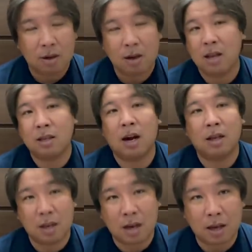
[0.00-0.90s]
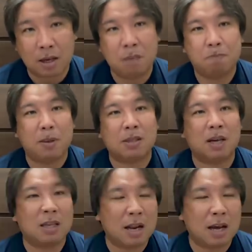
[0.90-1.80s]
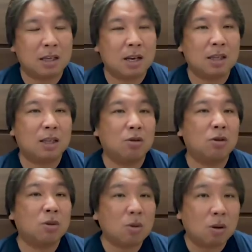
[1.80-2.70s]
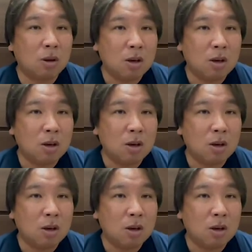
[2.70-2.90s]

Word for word: 連打が出ない、一発が出ないってなってくると、